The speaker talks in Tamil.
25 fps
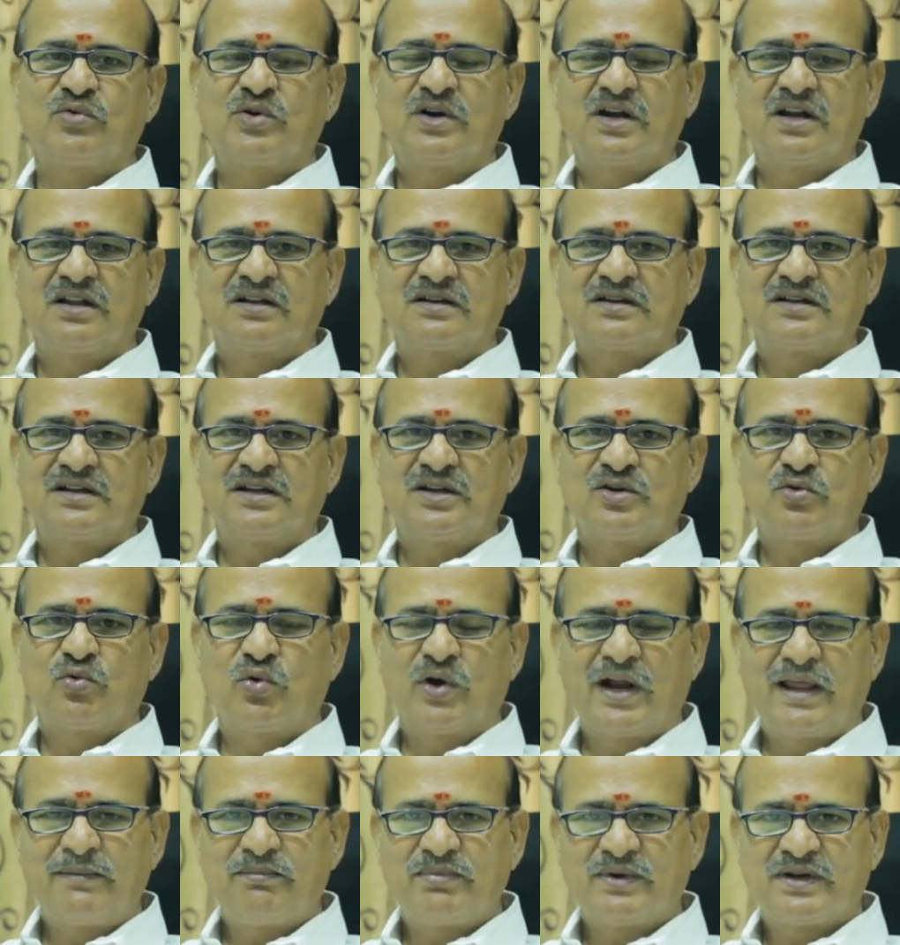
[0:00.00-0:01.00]
உங்களுக்கு
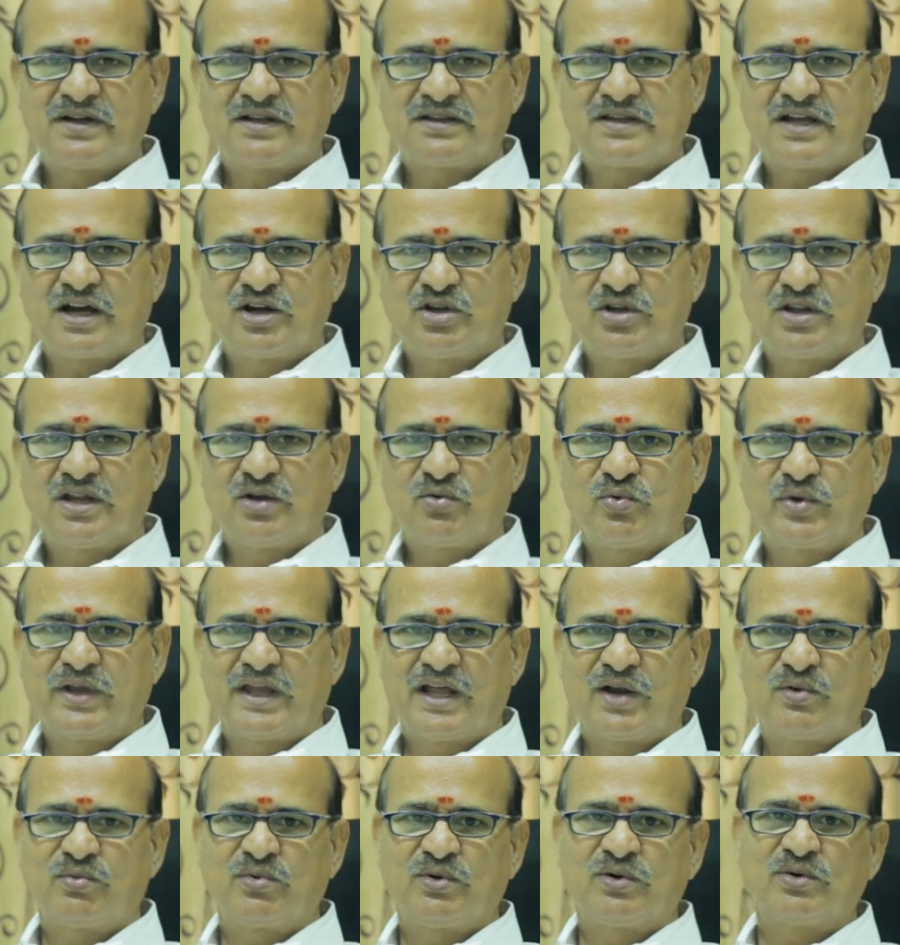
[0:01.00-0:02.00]
உழைப்புக்கு தகுந்த
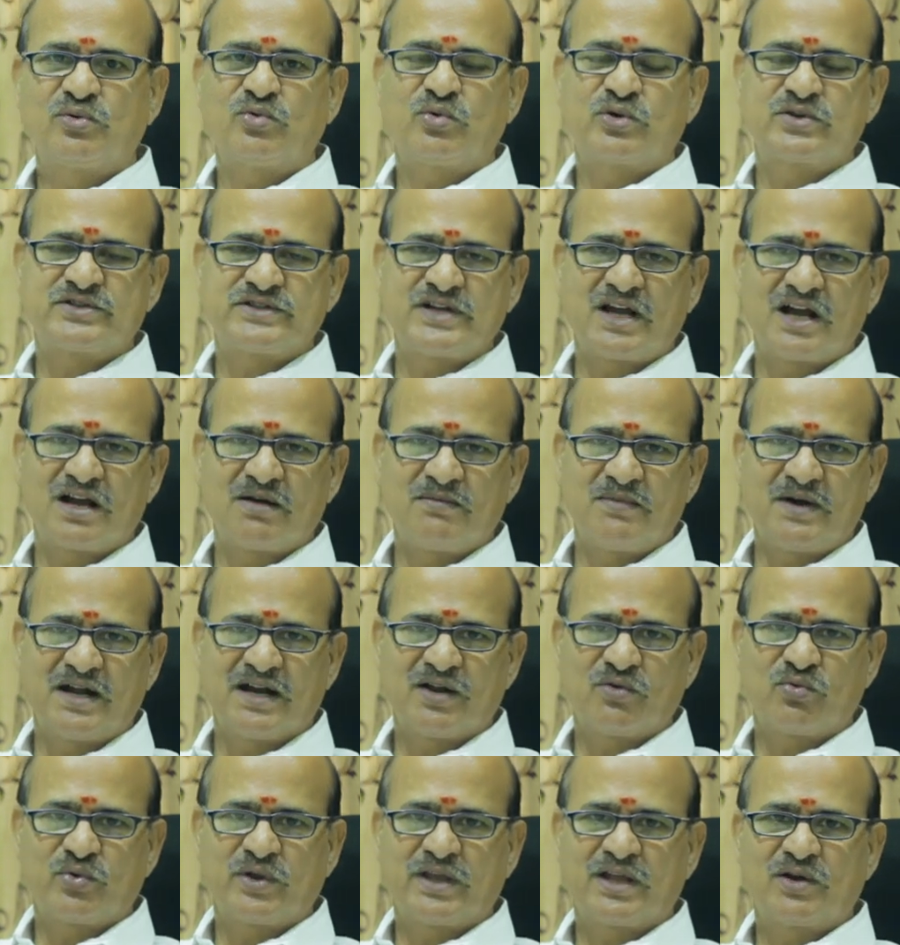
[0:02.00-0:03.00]
உயர்வு
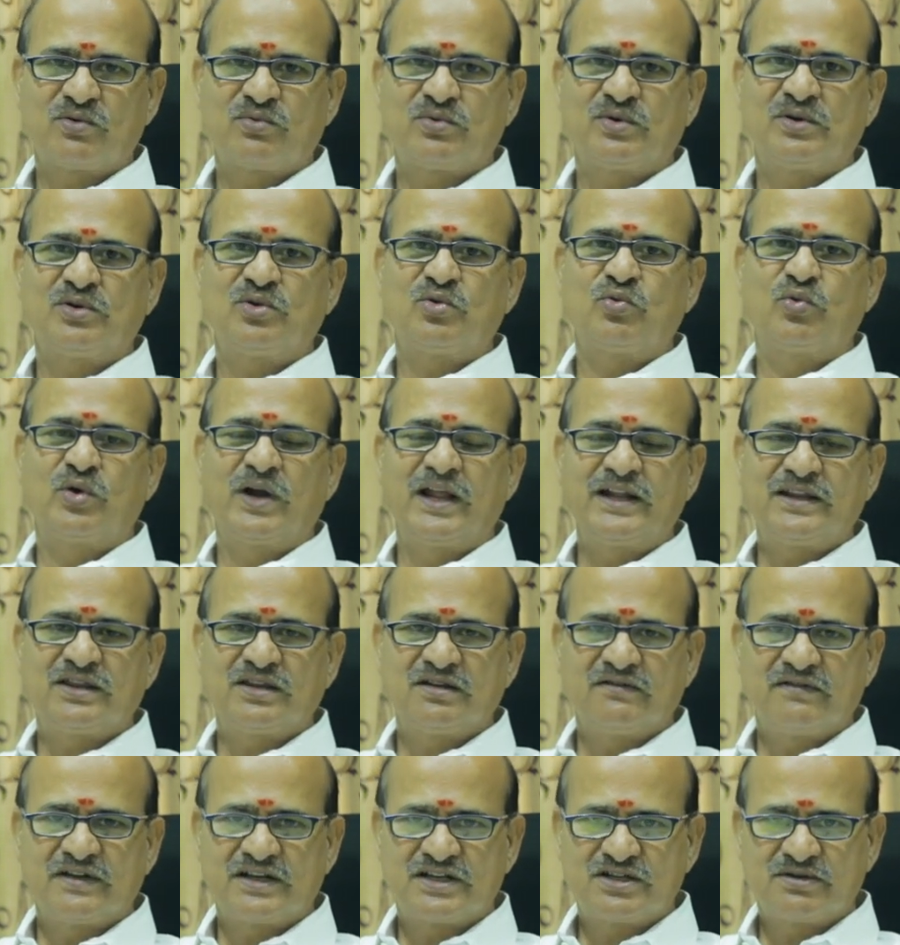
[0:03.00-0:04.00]
உற்சாகமான உயர்வு
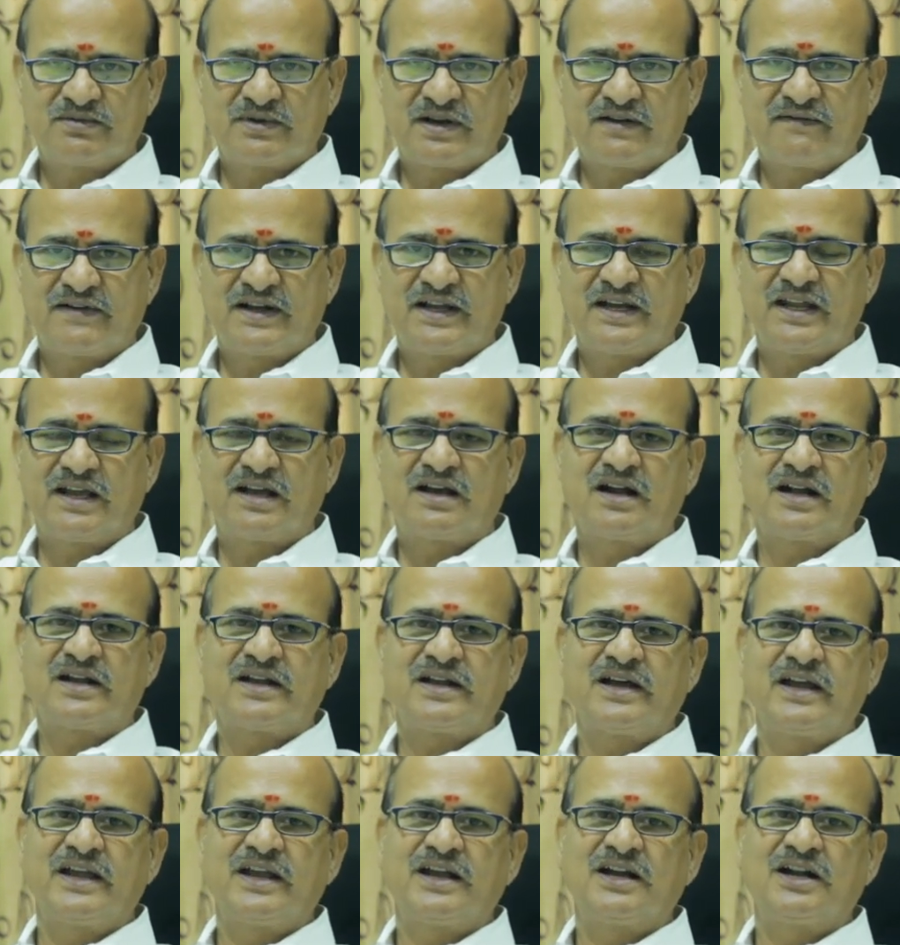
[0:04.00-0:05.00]
உழைத்து வெற்றி பெற வேண்டிய
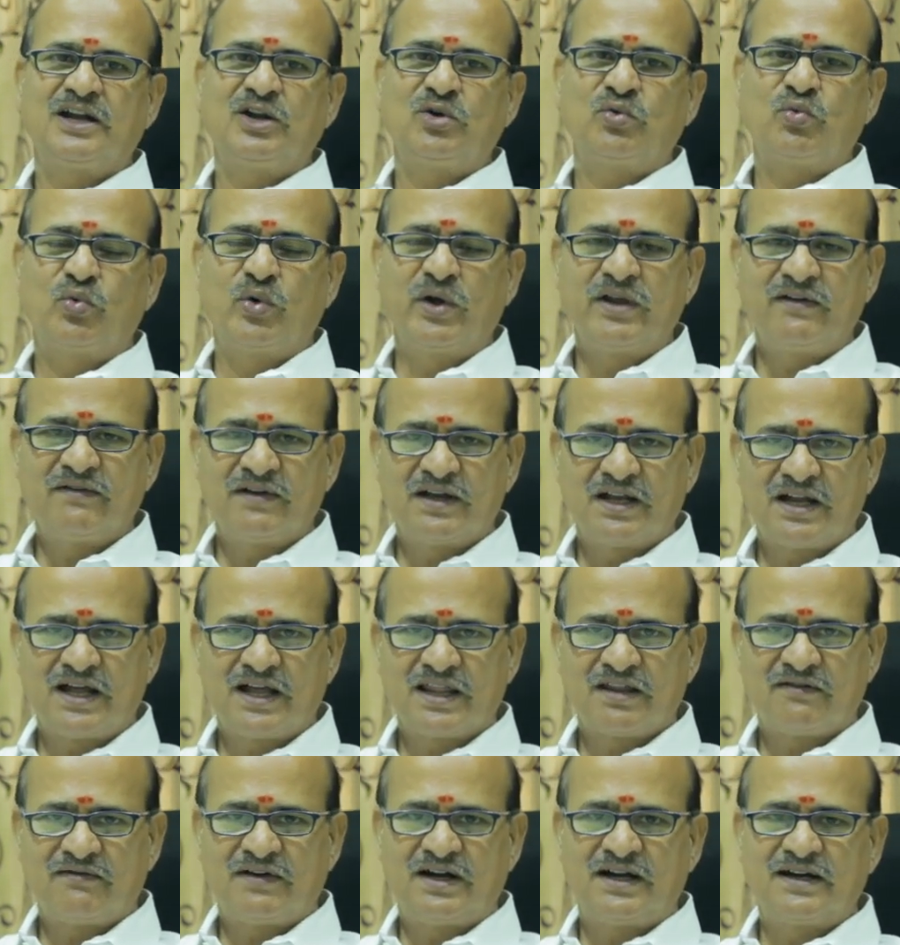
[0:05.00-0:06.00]
கட்டாயங்கள்
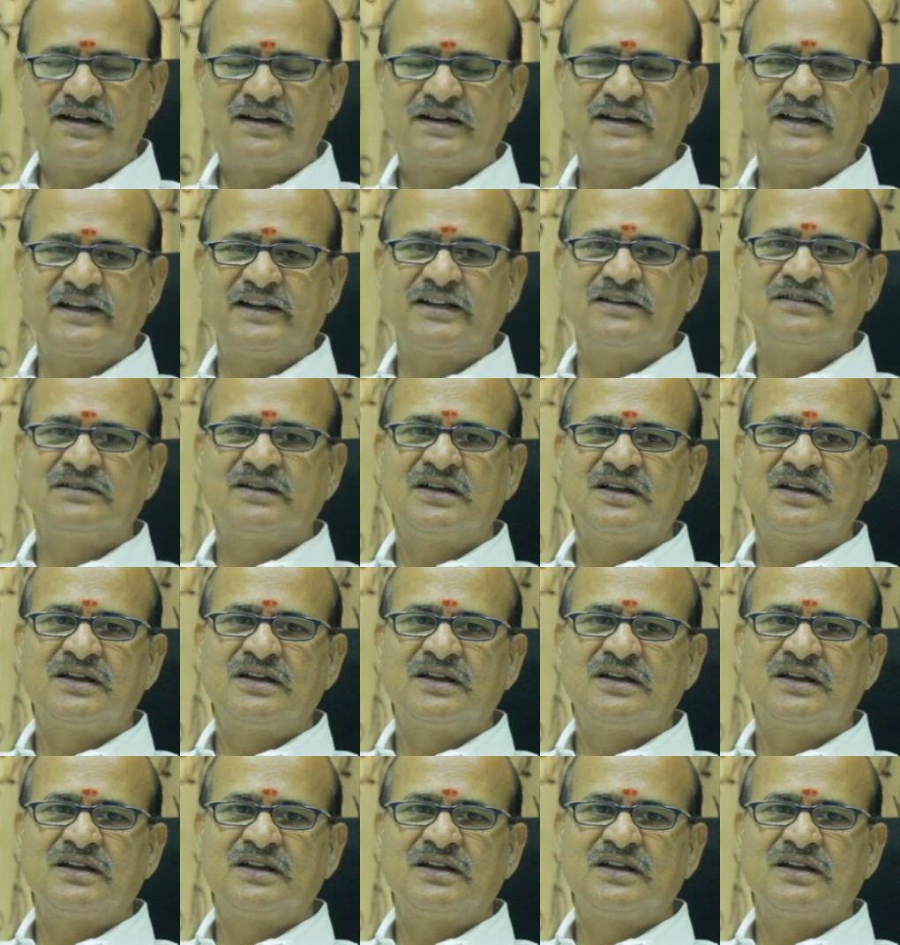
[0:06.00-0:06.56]
ஓய்வில்லாத வாழ்க்கை